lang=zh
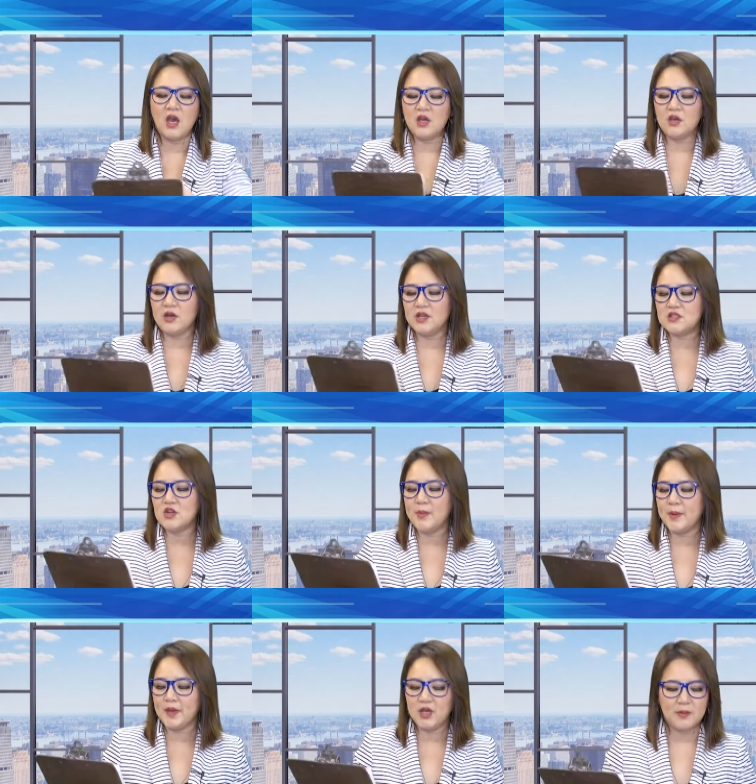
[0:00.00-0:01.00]
有个听众
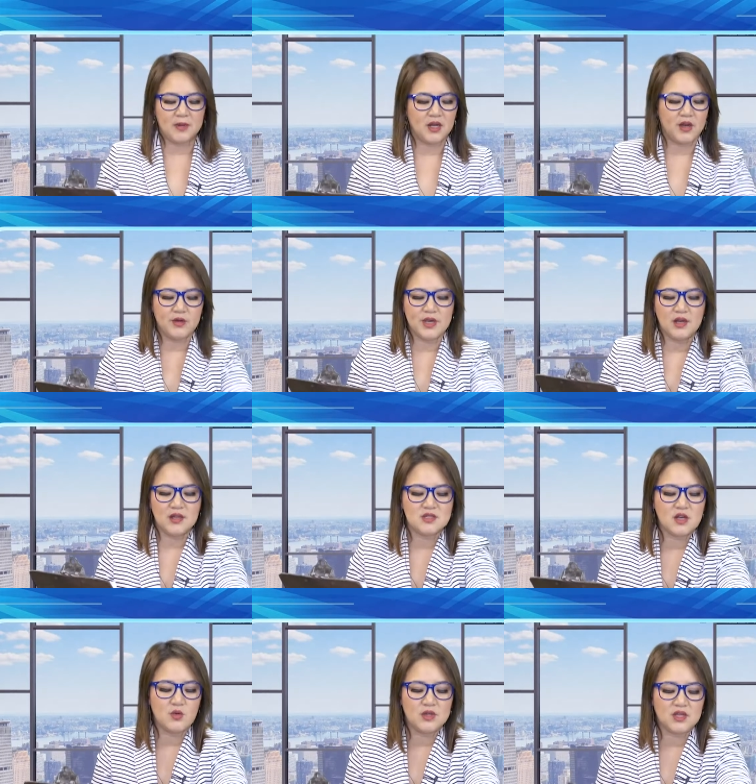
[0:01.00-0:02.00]
朋友们给我们留言了，
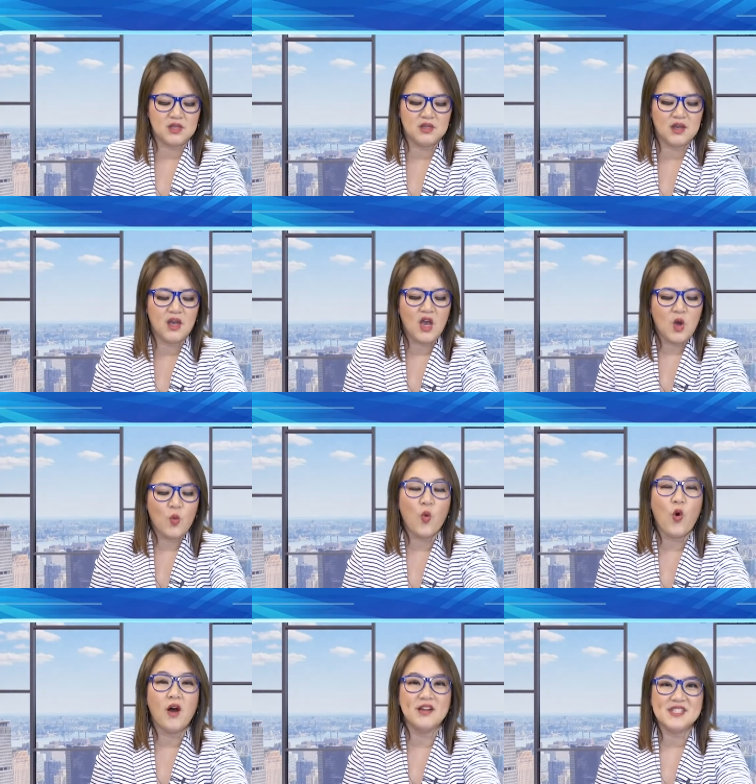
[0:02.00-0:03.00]
这个问题呢，
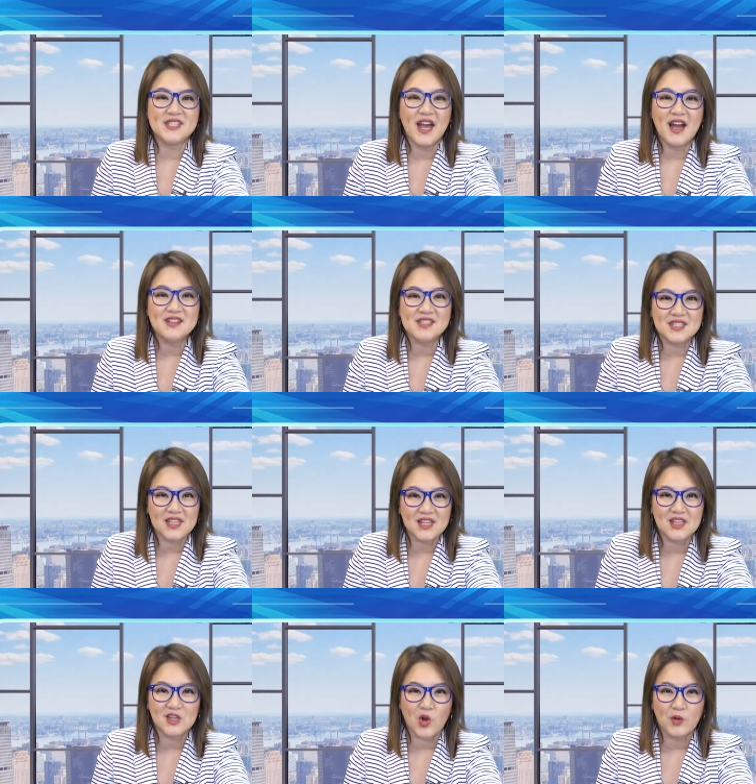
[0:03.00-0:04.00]
我相
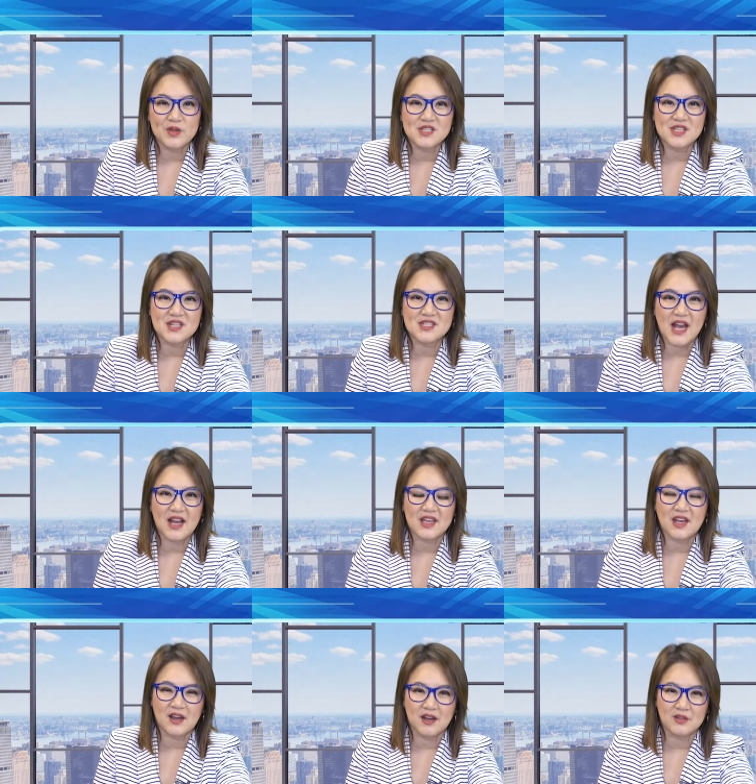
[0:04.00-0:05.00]
信有一些家
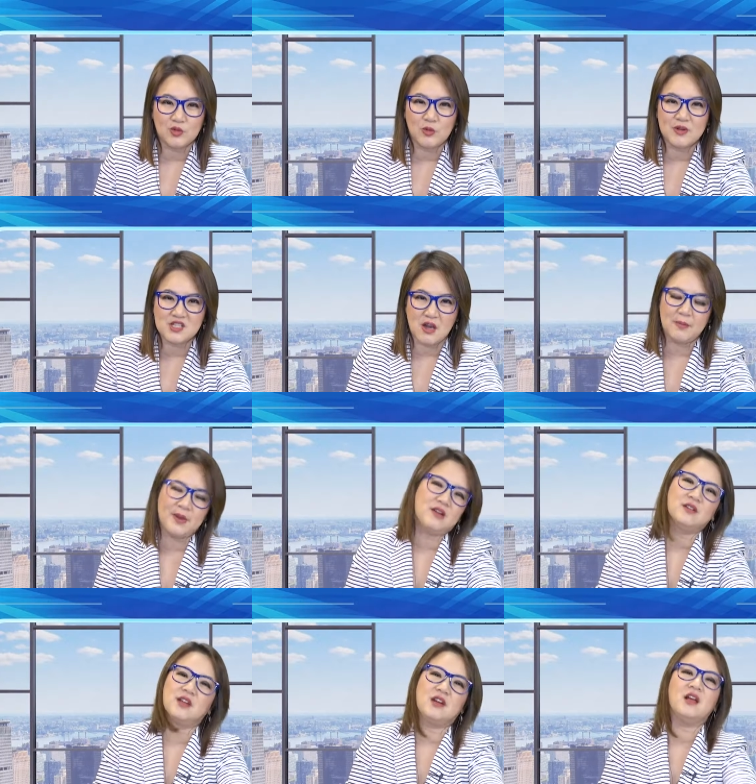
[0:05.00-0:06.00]
里很多小朋
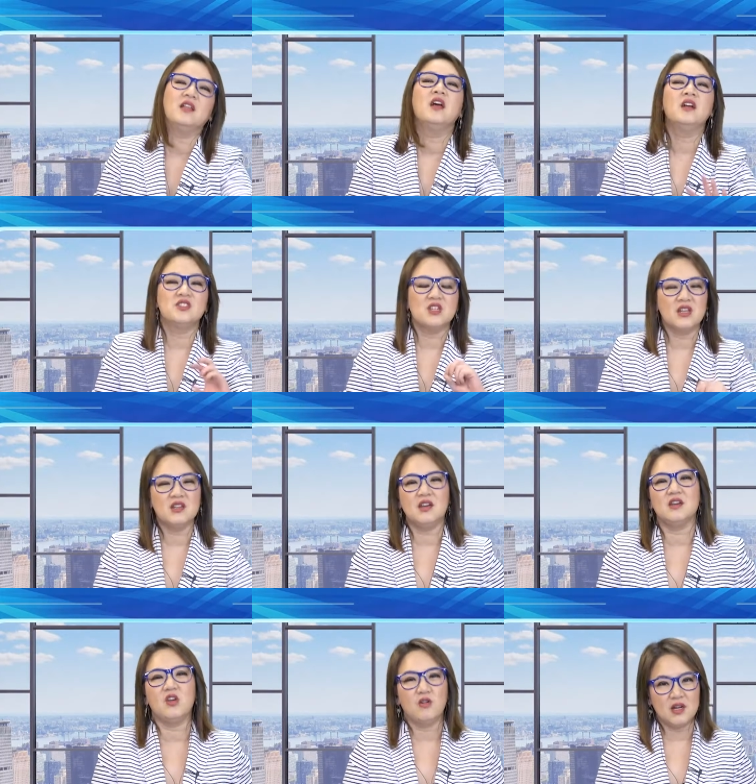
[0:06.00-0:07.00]
友的人，真
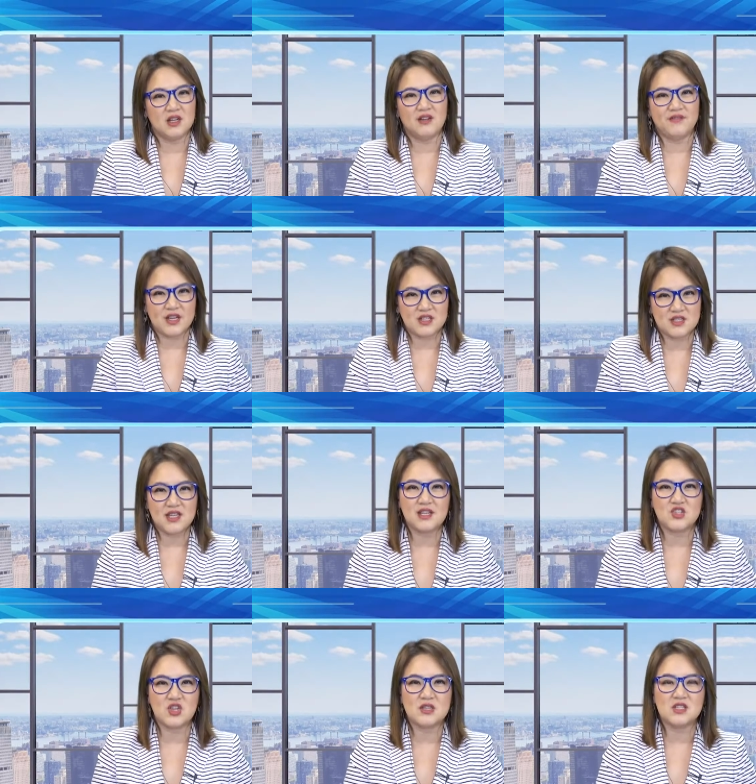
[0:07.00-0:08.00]
的有可能发生在
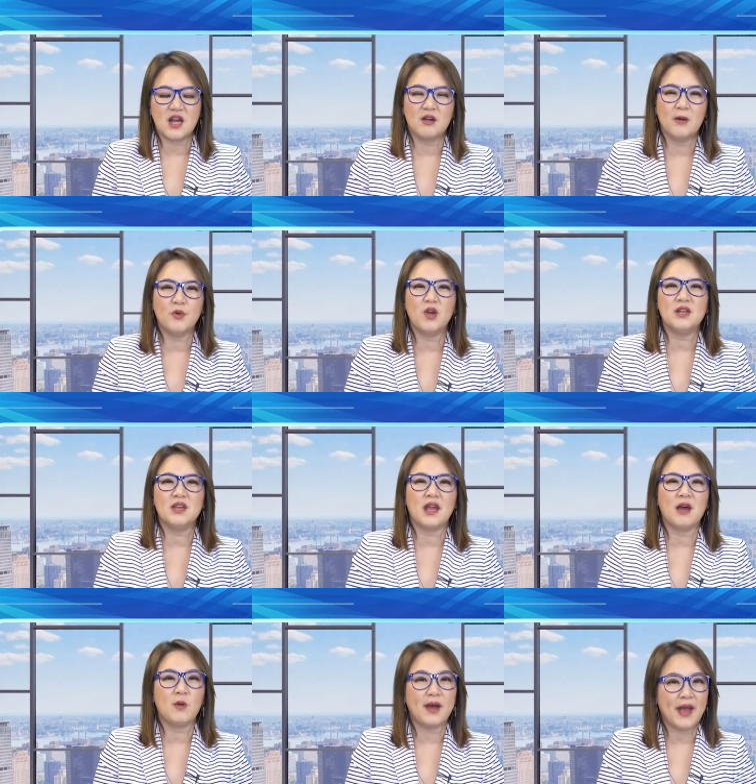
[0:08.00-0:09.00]
你身上哦。不管你给
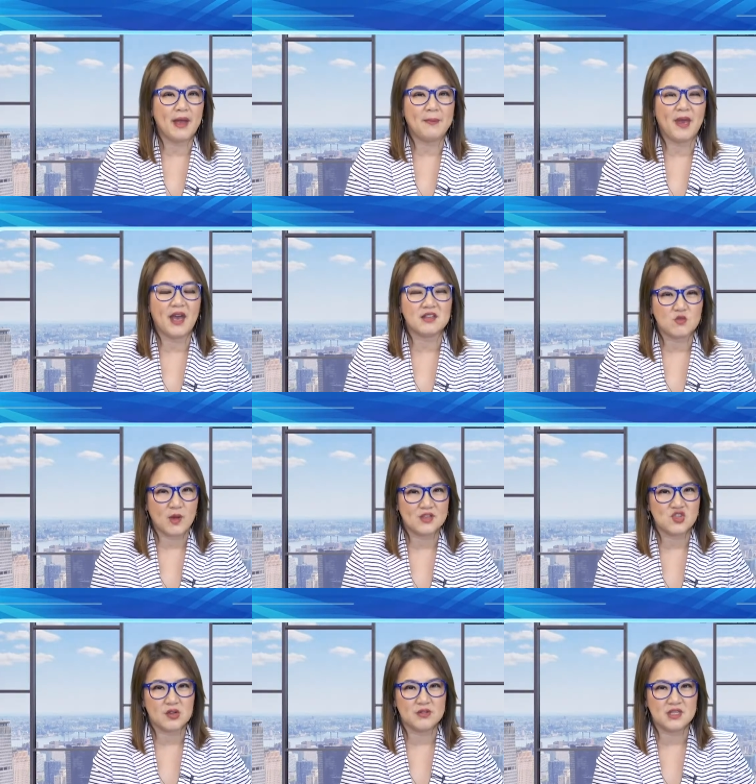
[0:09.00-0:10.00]
他玩 iPad 还是
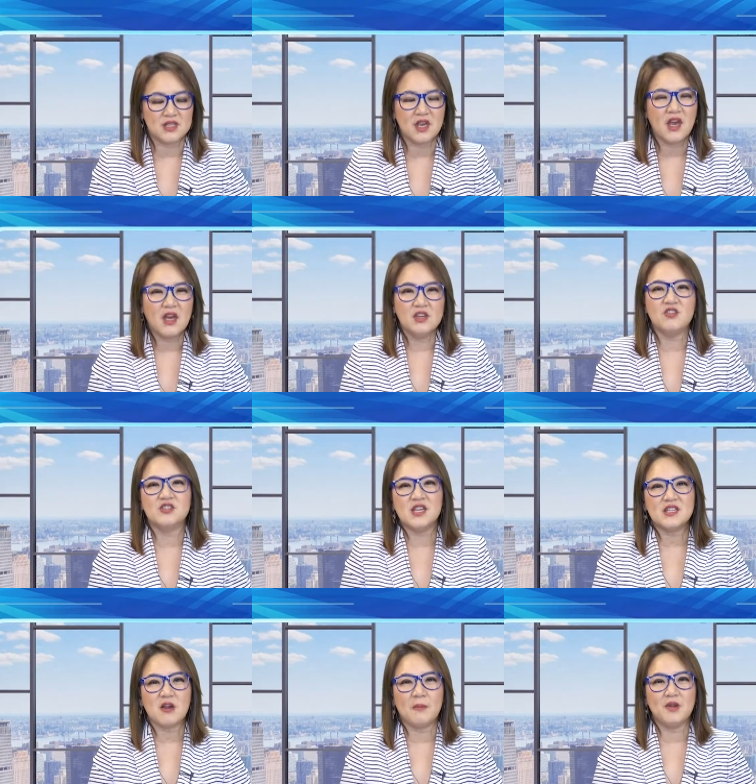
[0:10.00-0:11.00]
玩手机，有
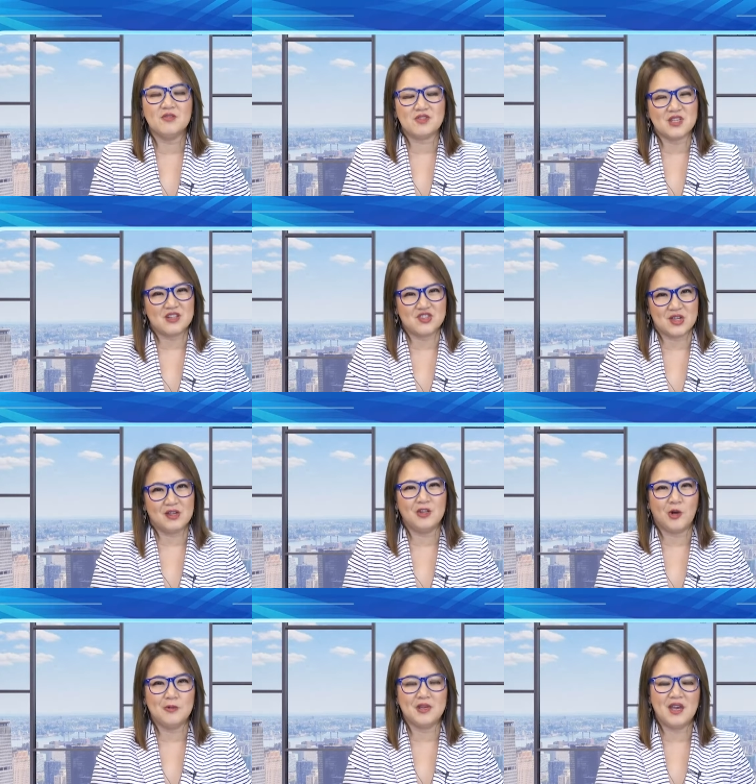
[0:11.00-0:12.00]
些小朋友就像神
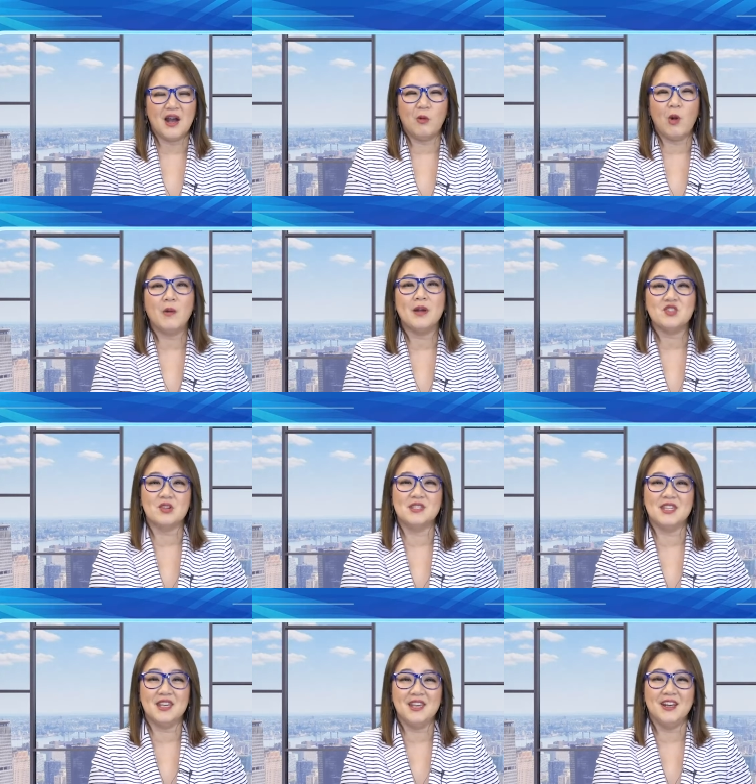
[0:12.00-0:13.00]
童一样，玩完手
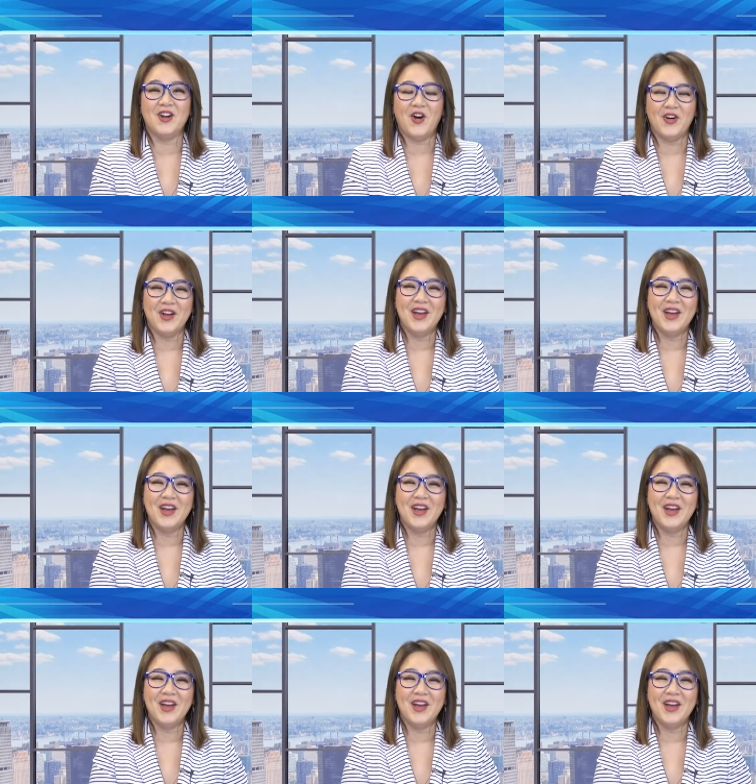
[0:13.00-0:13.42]
机以后，